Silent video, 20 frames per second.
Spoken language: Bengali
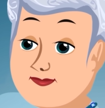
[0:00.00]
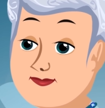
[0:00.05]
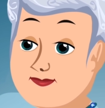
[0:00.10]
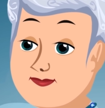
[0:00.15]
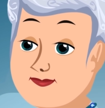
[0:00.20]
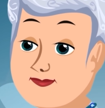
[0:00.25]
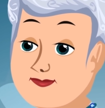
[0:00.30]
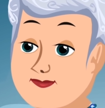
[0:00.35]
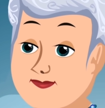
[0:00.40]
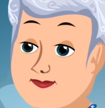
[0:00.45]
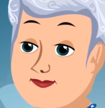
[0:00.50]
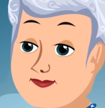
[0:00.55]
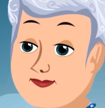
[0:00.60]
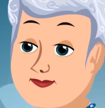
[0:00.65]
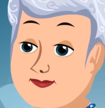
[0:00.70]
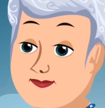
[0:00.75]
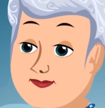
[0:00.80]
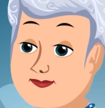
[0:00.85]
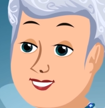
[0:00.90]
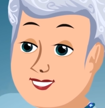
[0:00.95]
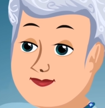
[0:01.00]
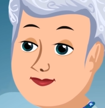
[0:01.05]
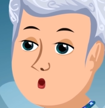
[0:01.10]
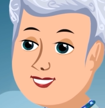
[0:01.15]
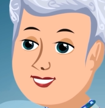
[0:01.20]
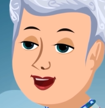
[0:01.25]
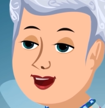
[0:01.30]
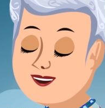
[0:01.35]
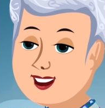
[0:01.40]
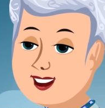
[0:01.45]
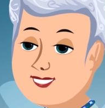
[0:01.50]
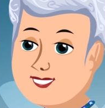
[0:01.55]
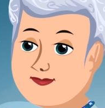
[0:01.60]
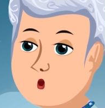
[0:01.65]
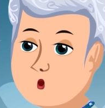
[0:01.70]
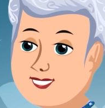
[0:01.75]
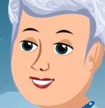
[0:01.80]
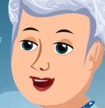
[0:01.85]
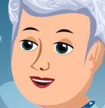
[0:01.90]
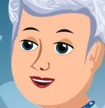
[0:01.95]
হুম তুমি কি আমাকে
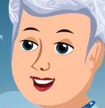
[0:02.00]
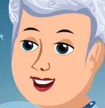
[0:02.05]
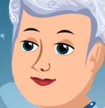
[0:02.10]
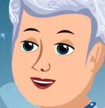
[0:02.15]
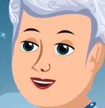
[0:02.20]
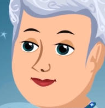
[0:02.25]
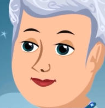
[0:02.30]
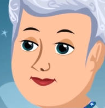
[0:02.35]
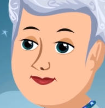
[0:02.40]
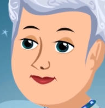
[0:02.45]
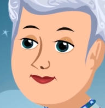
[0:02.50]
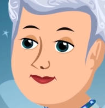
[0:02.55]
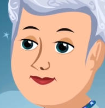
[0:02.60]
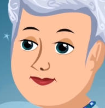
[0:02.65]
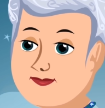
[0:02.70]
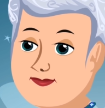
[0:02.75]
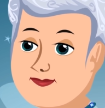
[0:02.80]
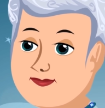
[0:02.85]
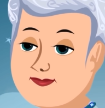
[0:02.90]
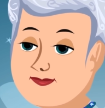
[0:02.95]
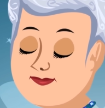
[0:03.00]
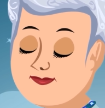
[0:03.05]
একটা বড় কুমড়ো দিতে পারো